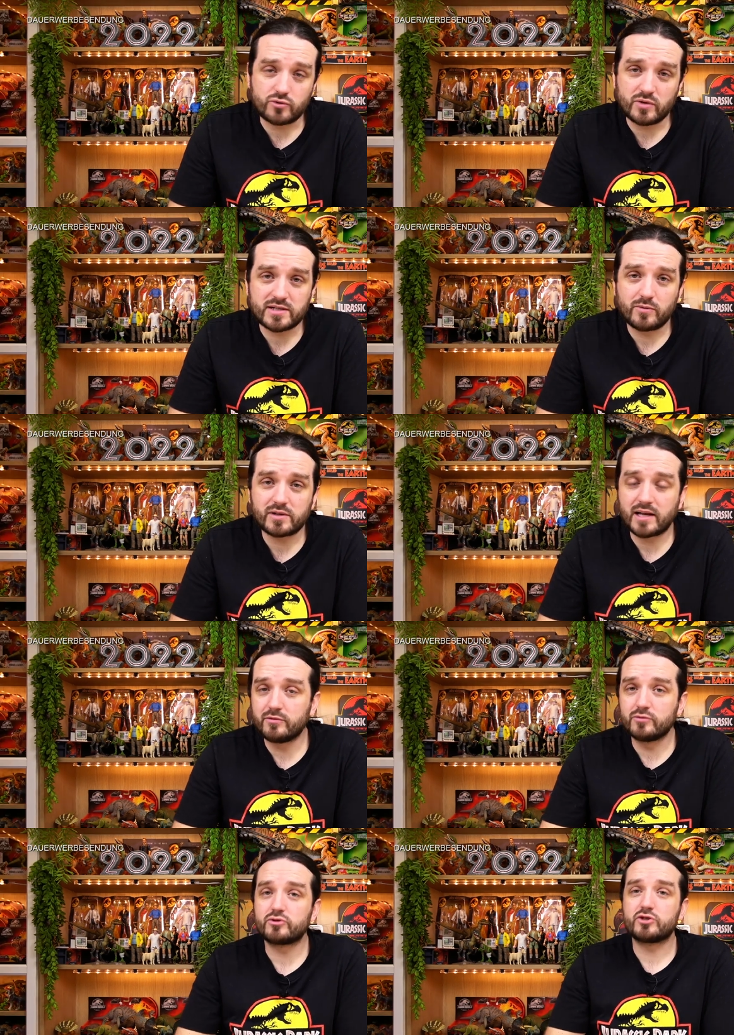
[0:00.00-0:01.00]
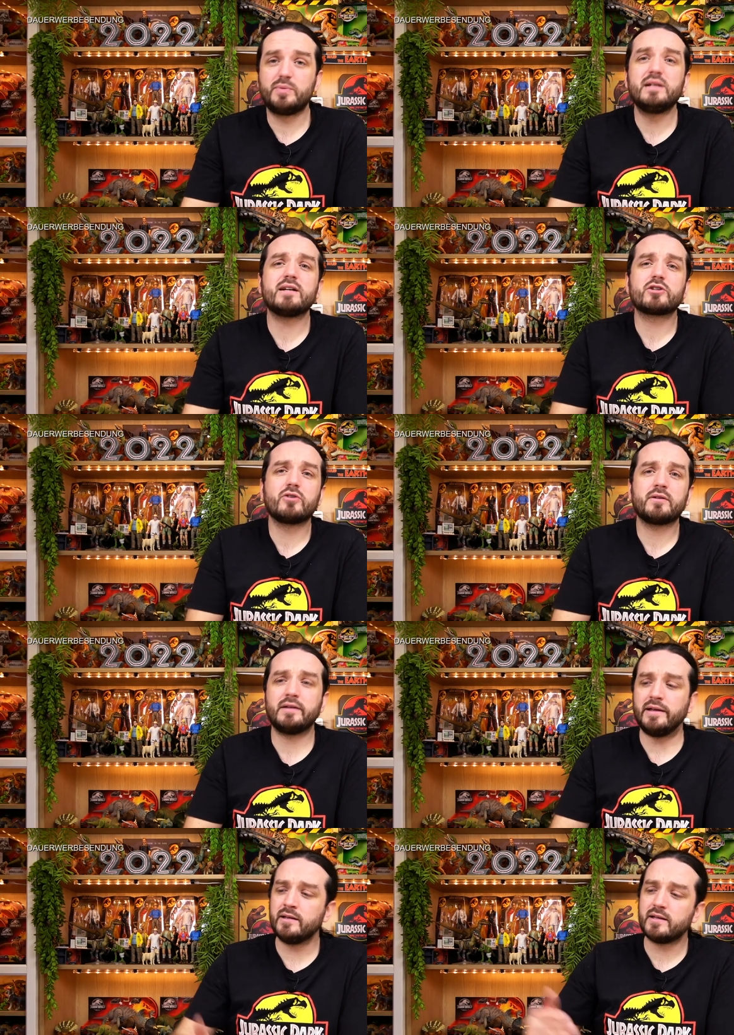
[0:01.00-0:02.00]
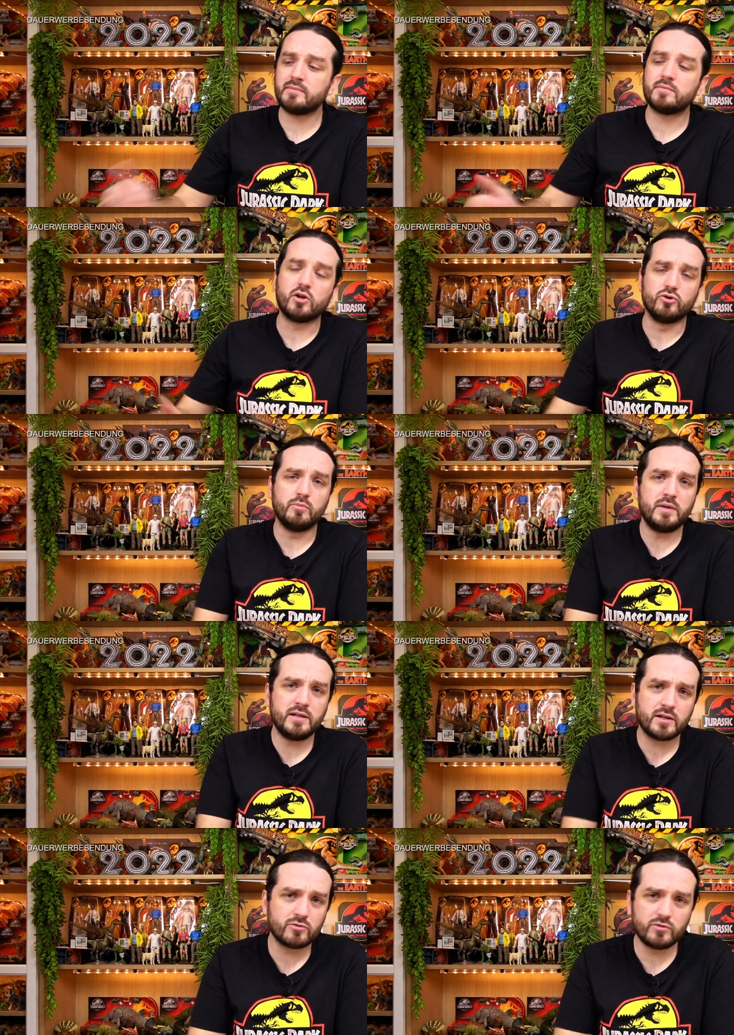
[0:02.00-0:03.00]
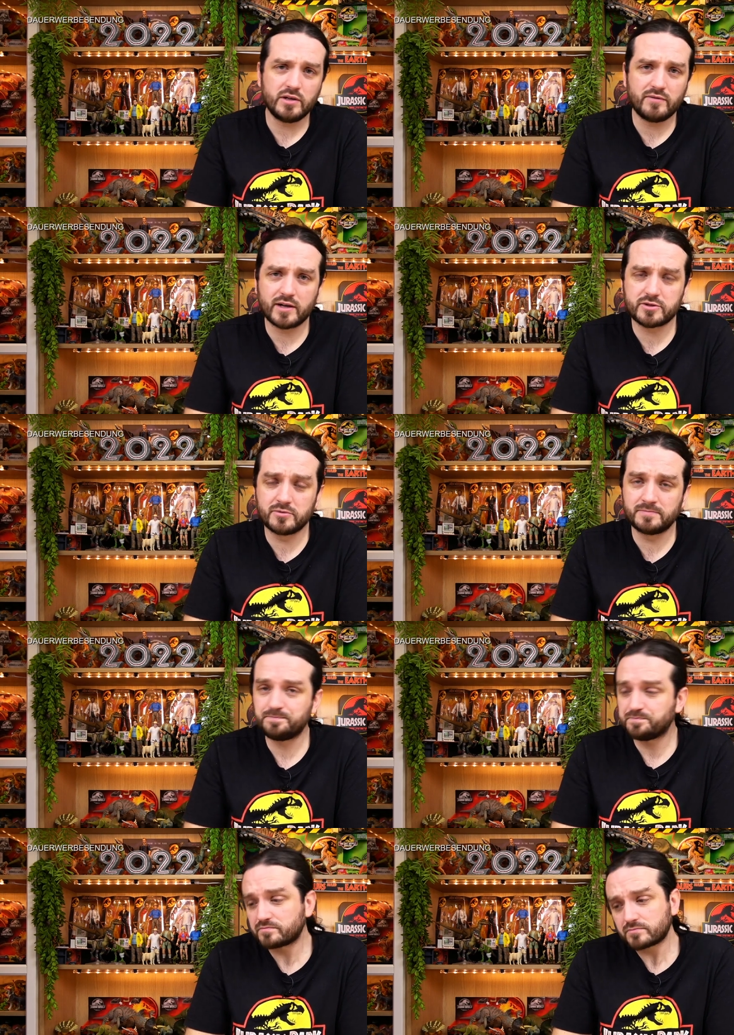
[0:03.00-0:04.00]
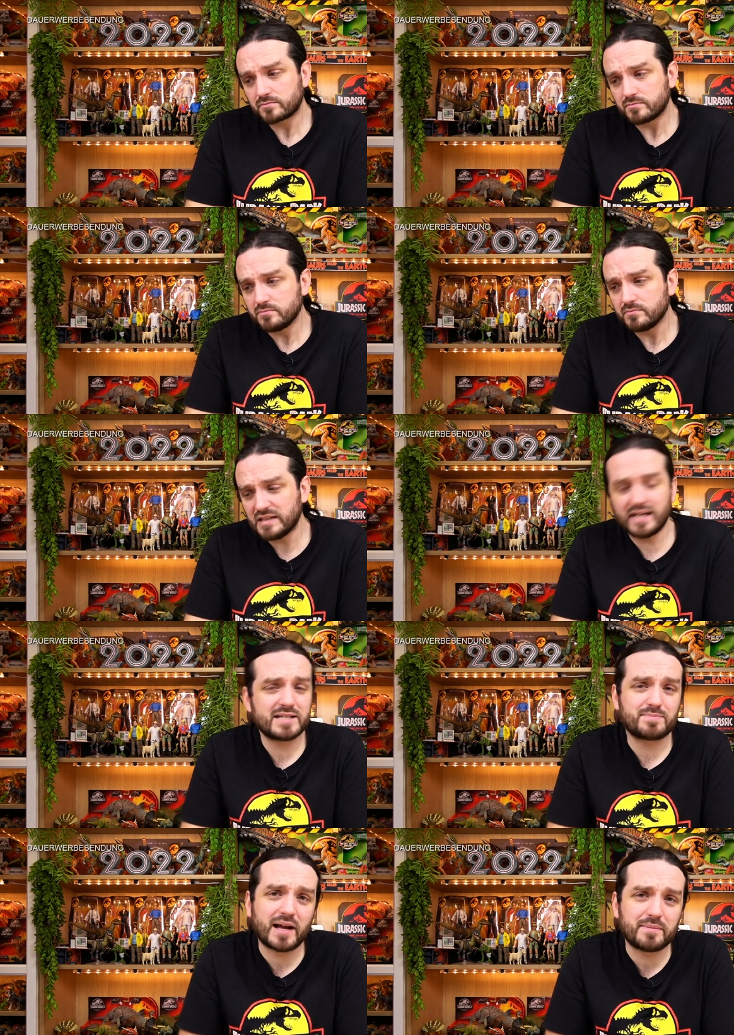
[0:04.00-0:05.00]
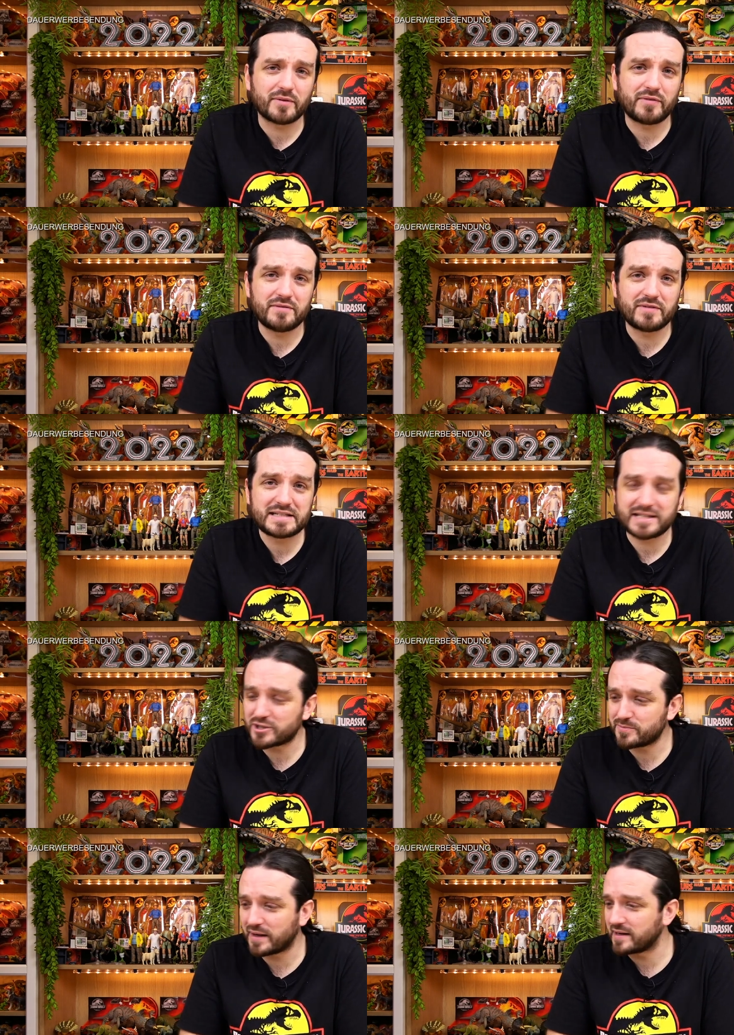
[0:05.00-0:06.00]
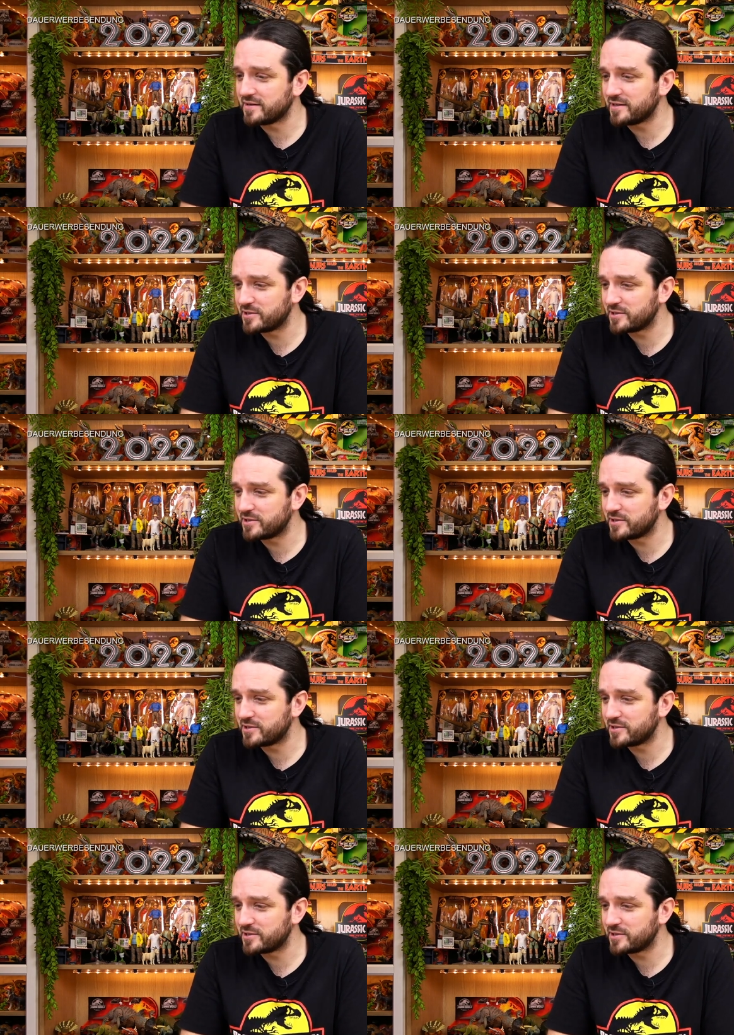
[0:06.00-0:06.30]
Jurassic World Evolution spielt ja schon in dem Dominion-Universum es bleibt auf jeden Fall sehr spannend.